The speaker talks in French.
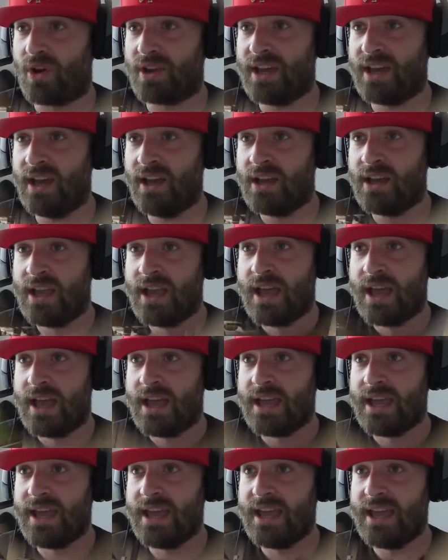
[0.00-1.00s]
rien
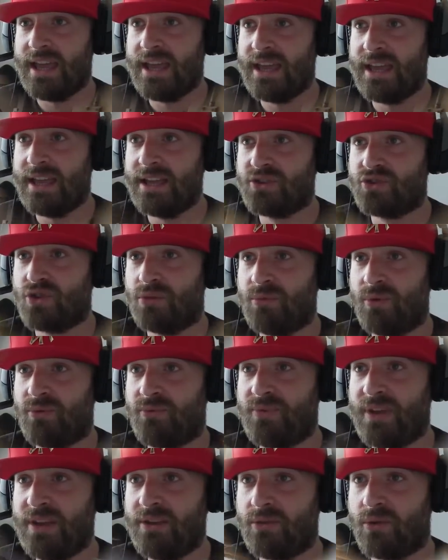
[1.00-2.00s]
et je me
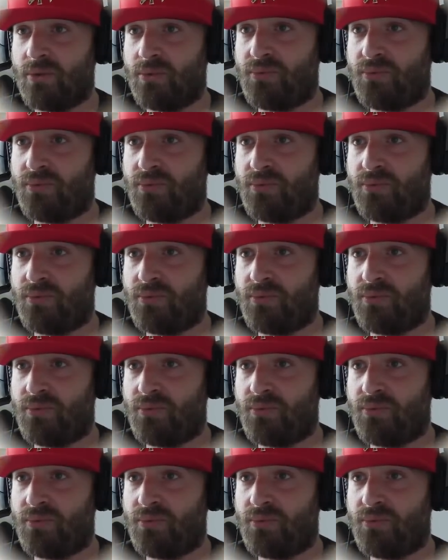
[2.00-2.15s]
fais euh,